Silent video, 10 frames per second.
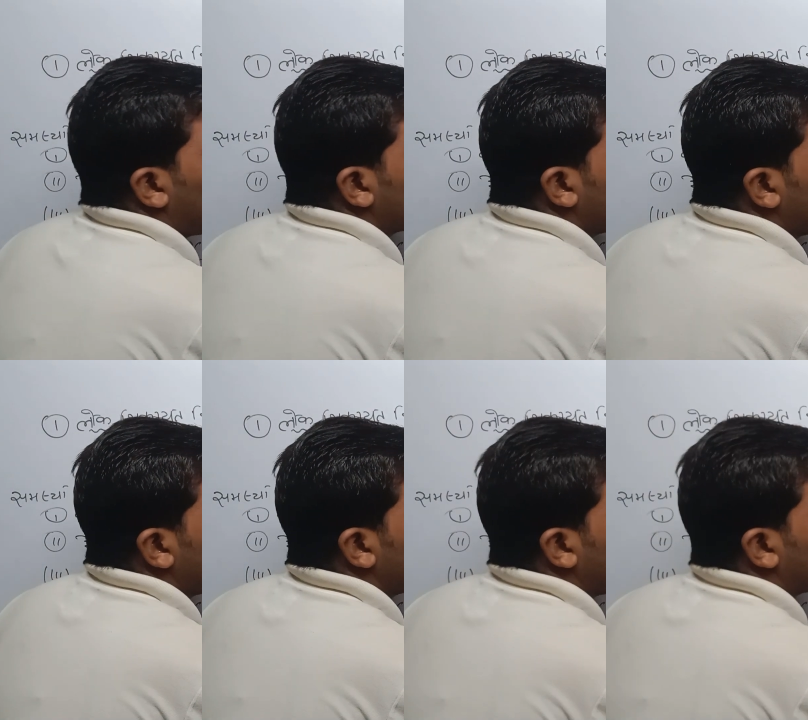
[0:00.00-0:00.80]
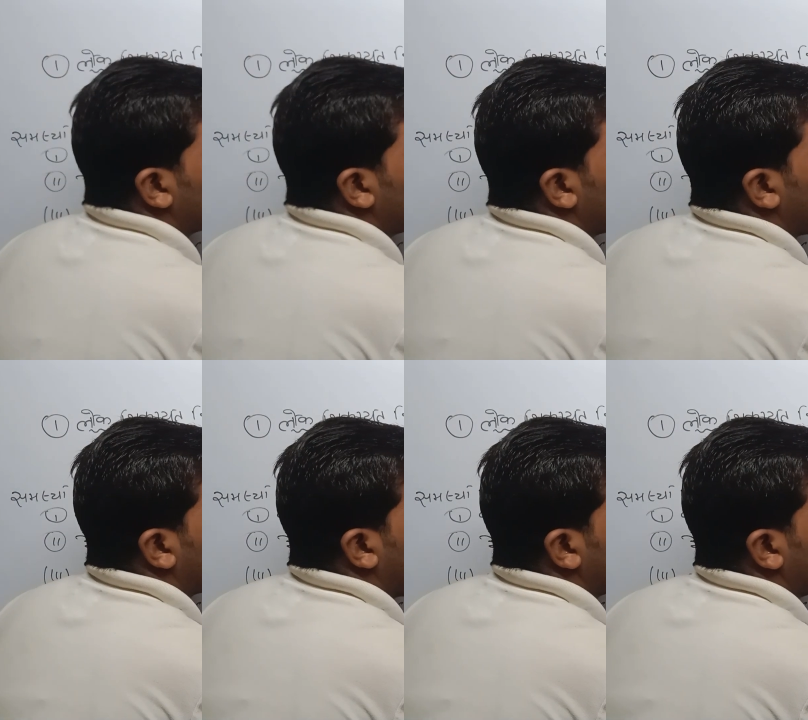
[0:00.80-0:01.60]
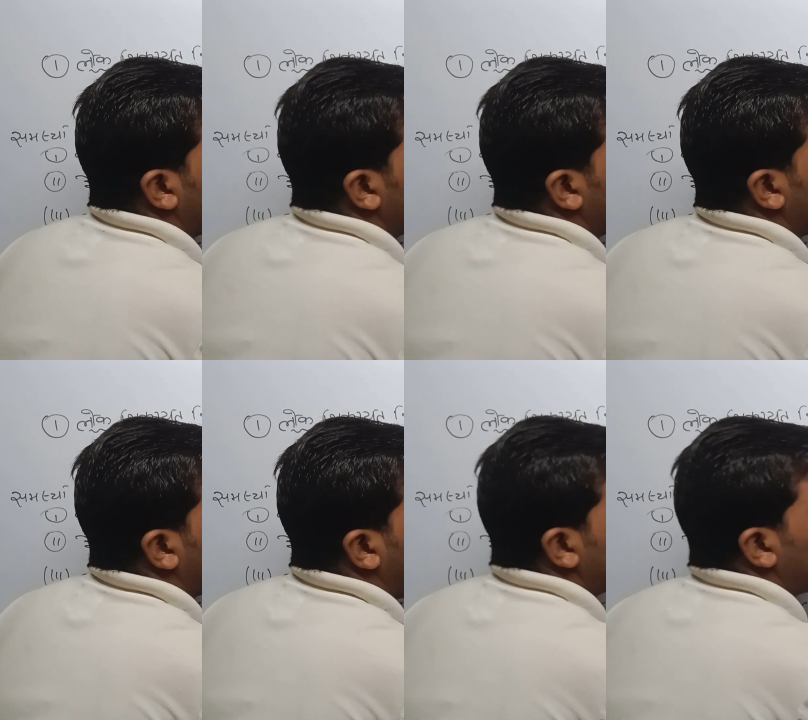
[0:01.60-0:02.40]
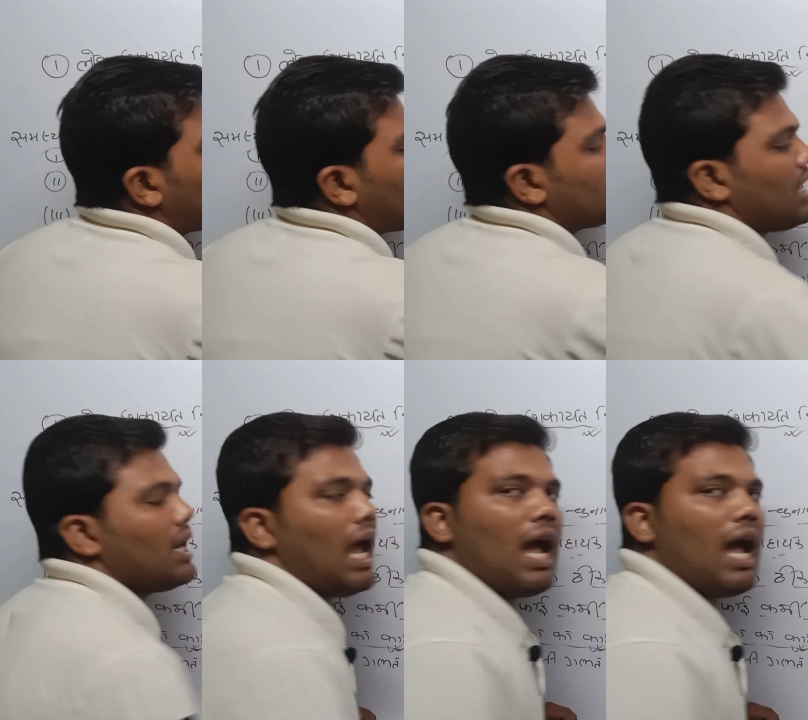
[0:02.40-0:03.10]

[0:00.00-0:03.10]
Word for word: मजदूरी से मजदूरी करवाते हैं जिनके खाता पे पैसा